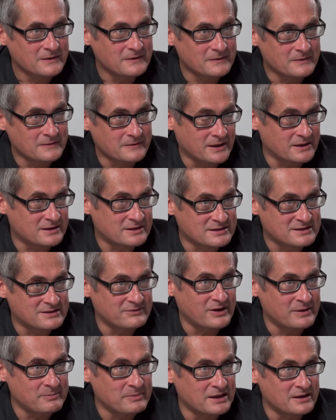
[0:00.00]
э, как
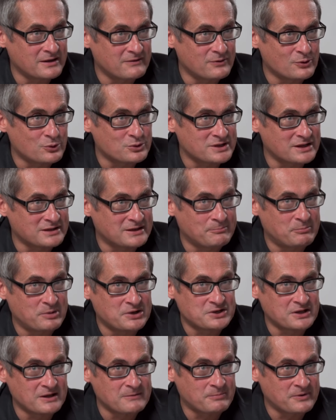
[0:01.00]
современный вирус
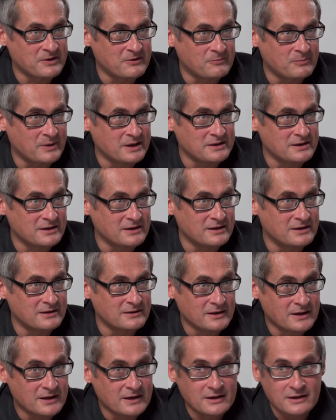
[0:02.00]
атипичной
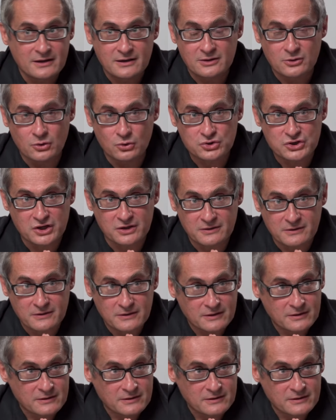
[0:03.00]
пневмонии, должен